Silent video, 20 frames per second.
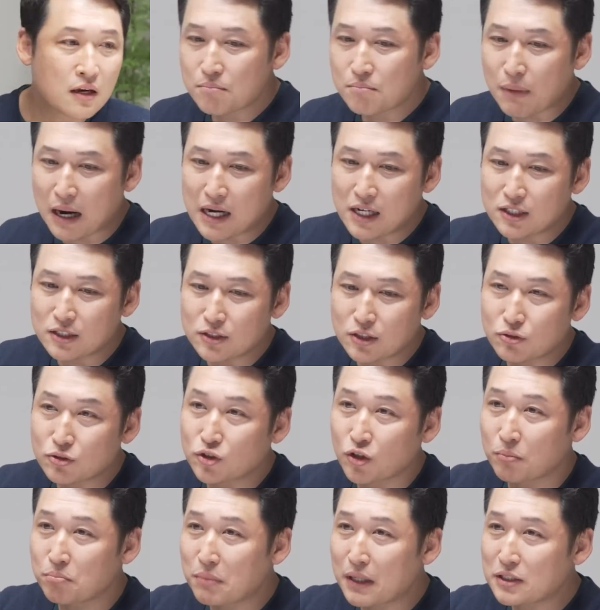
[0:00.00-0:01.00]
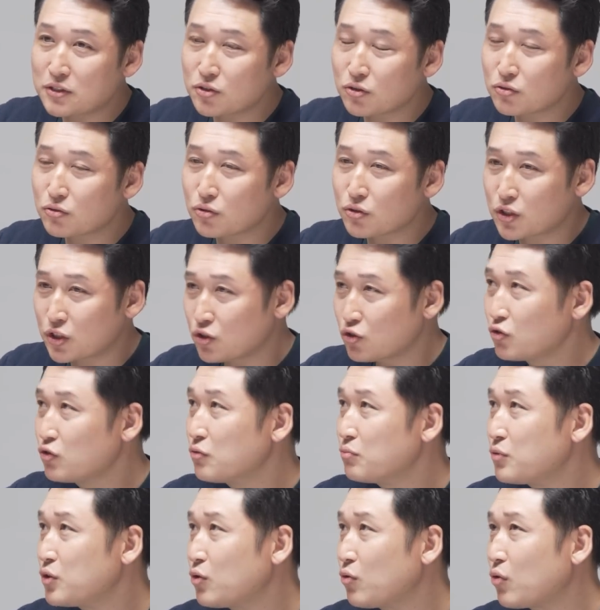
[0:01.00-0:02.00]
말 그대로 전반적으로
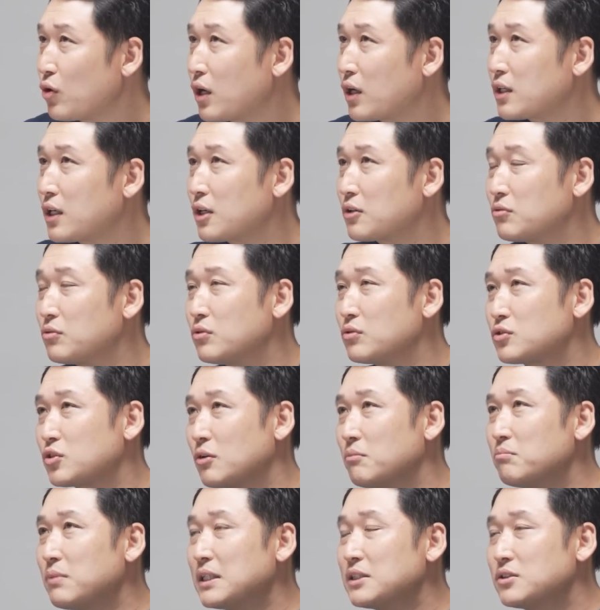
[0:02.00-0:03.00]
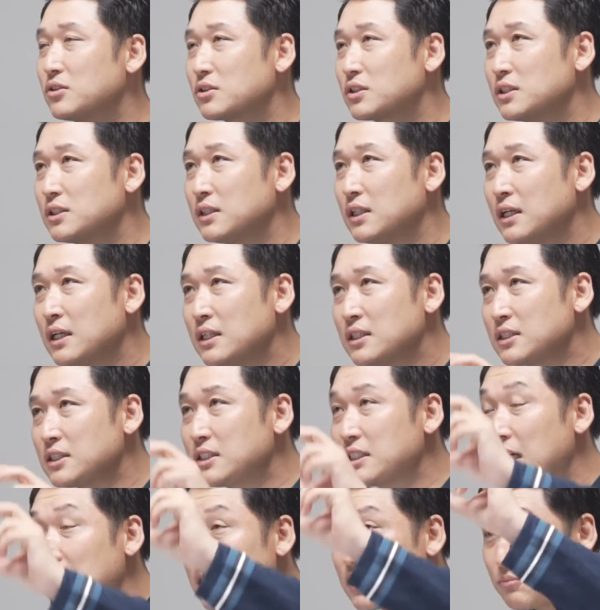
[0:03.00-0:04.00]
기준금리 올라가고 전반적인
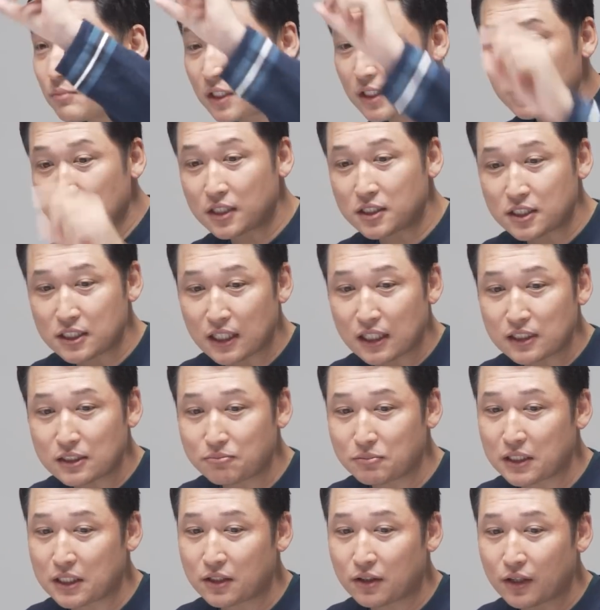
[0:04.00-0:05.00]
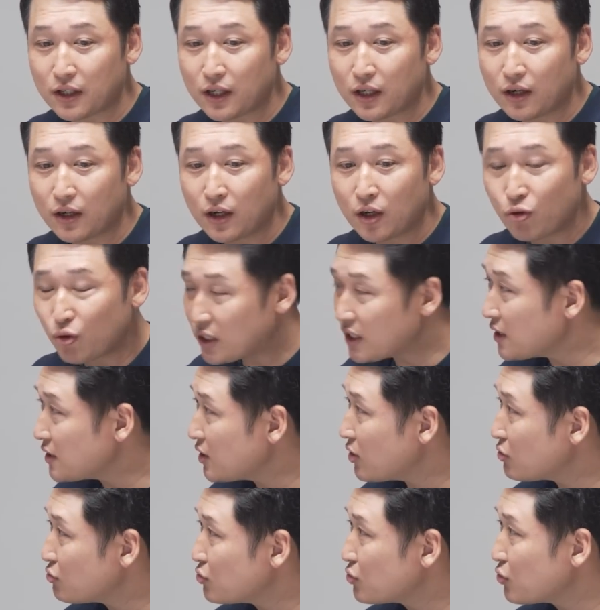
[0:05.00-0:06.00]
시장금리 이게 시장금리인 거예요.
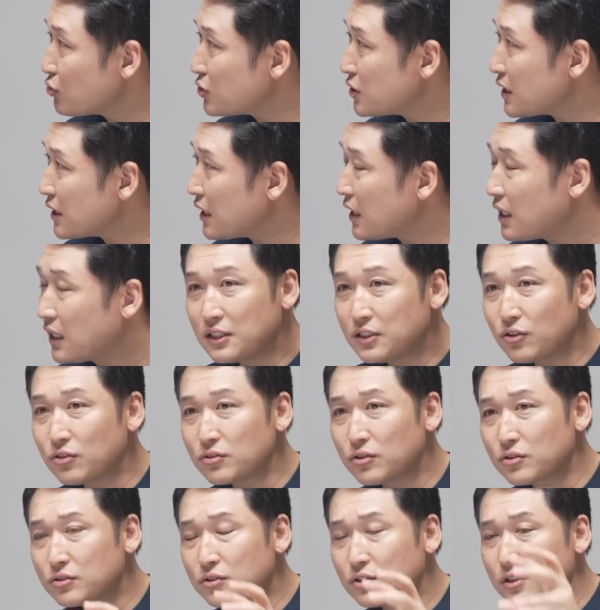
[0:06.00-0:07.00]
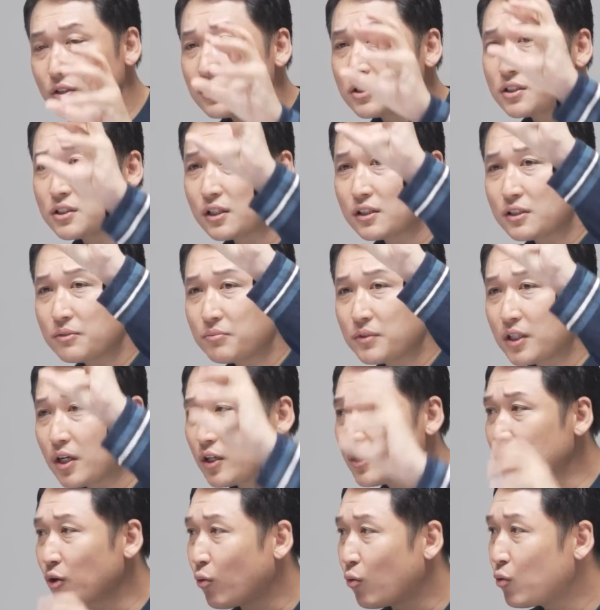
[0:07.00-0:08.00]
회사채와 국고채가 이런 것들이 시장금리가
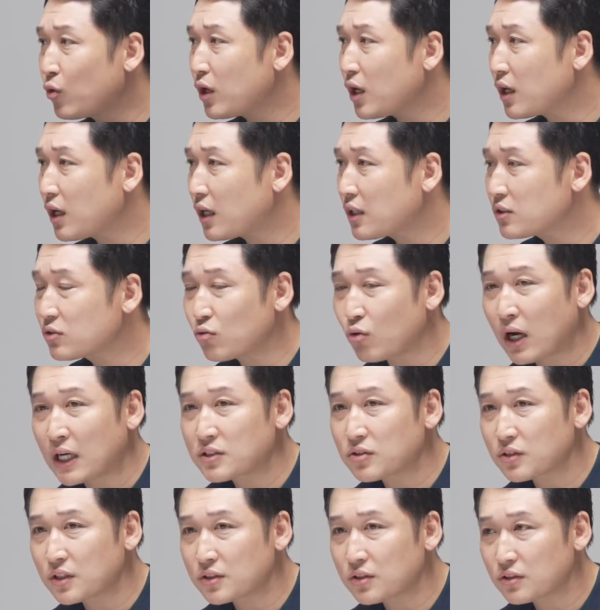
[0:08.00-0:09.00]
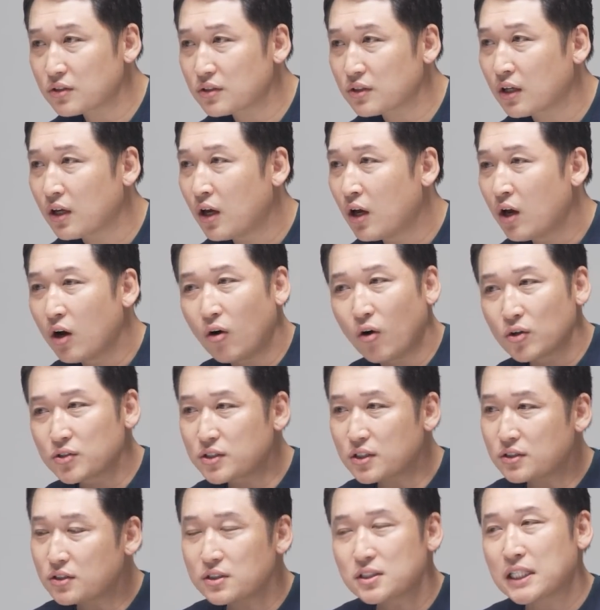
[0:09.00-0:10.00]
이렇게 올라가는 과정에서는
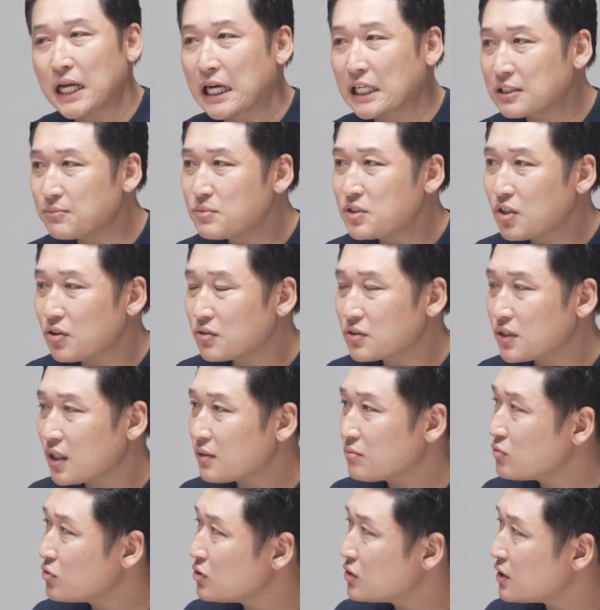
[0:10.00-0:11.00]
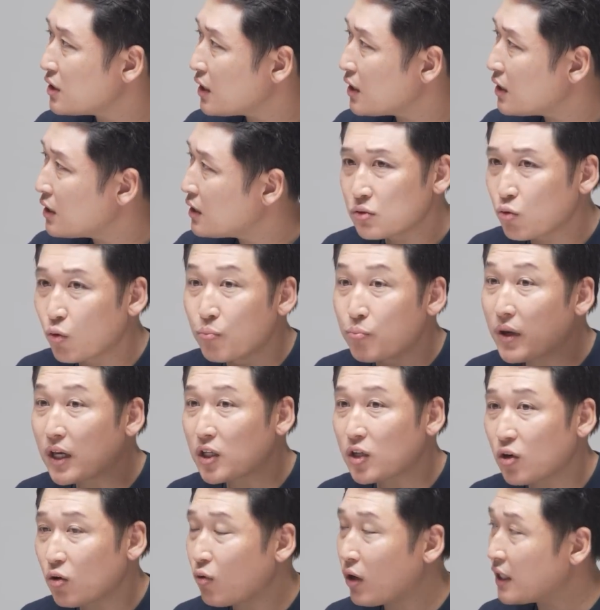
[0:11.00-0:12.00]
어쨌든 자금 경색 문제, 돈맥
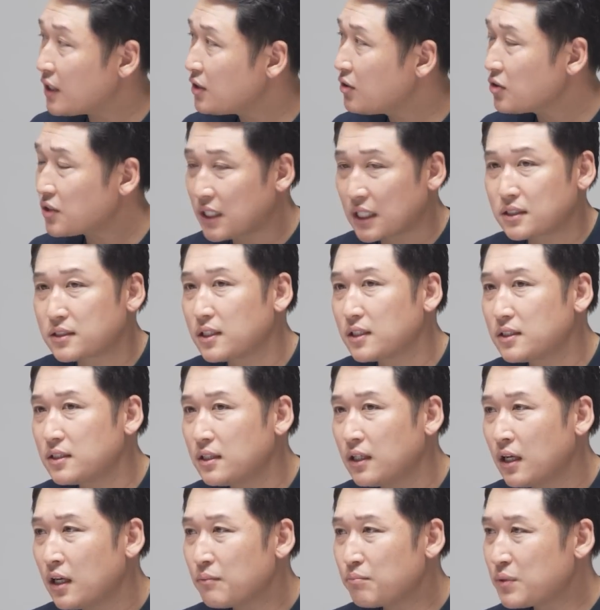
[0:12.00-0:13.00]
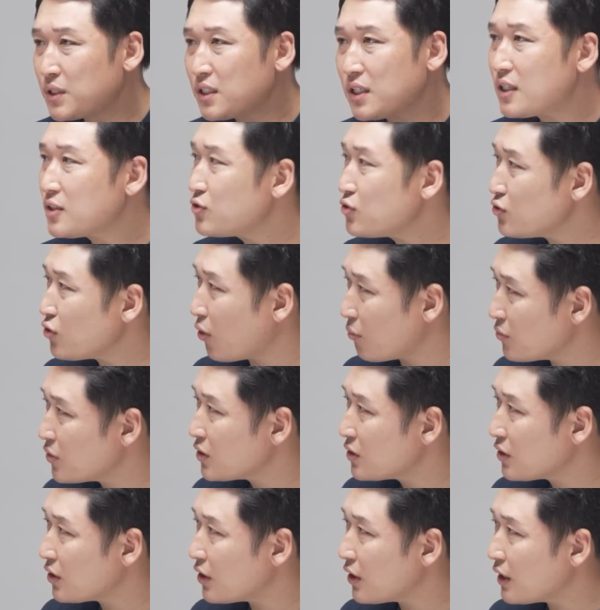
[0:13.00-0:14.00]
경화 이거 자체를 피할 수는
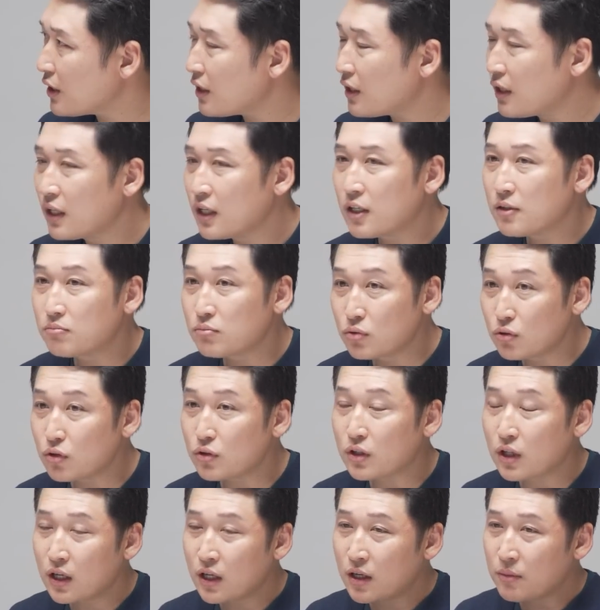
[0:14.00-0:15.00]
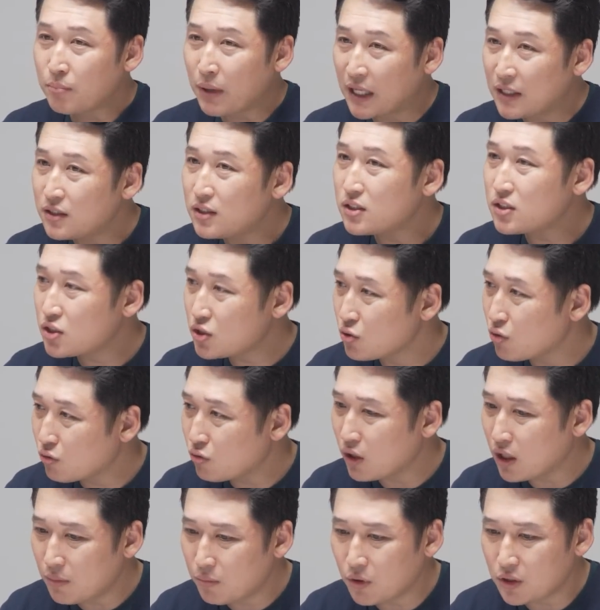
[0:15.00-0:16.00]
없는 거예요. 네. 물론 밴디지
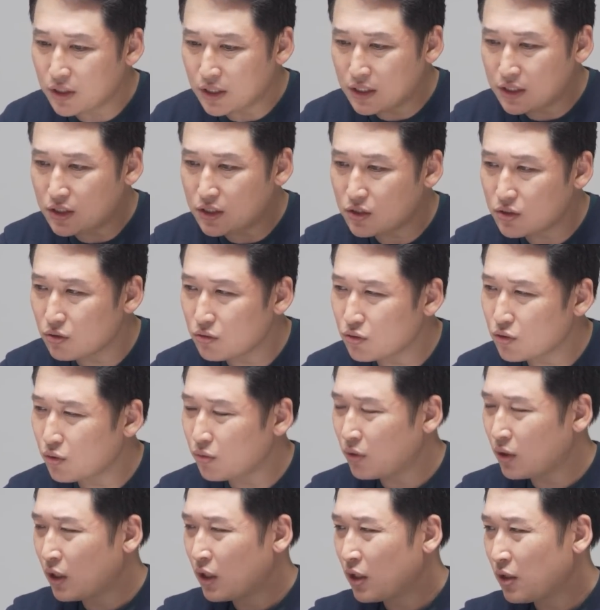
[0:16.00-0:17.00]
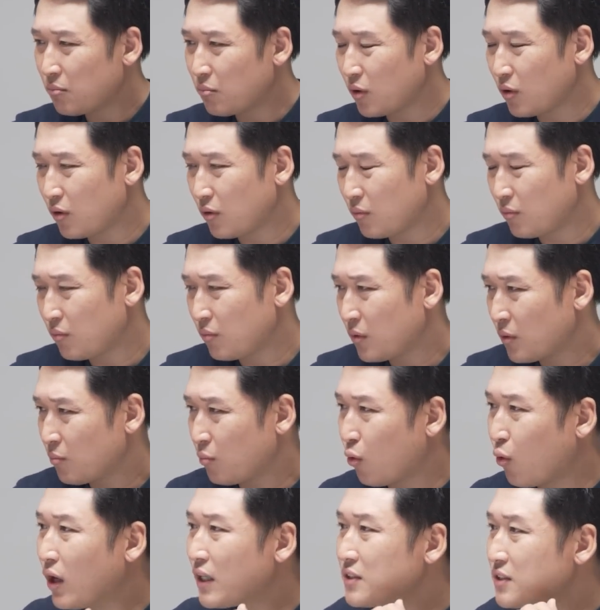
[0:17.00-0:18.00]
효과, 뭐 일시적으로 뭐
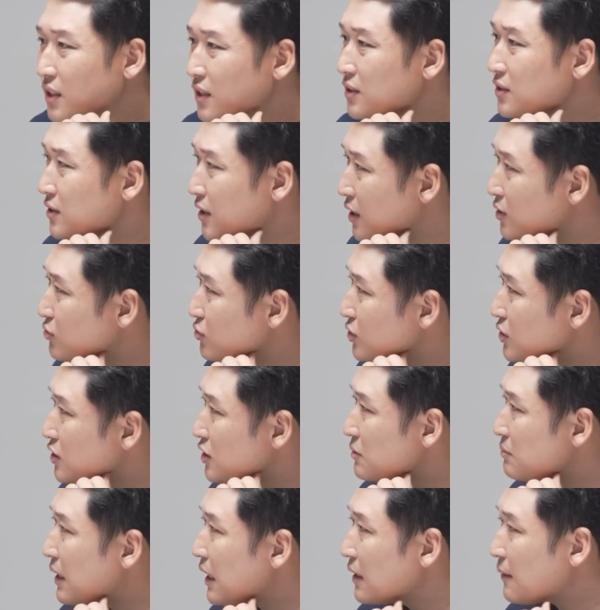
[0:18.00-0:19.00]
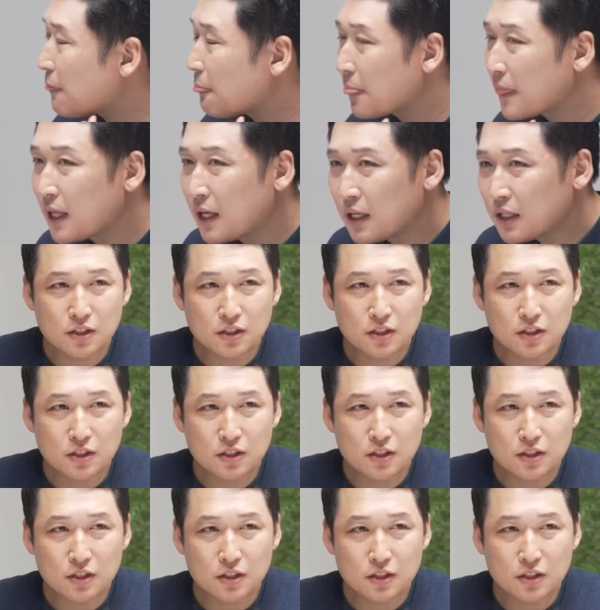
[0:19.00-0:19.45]
보완책은 될 수 있지만 네.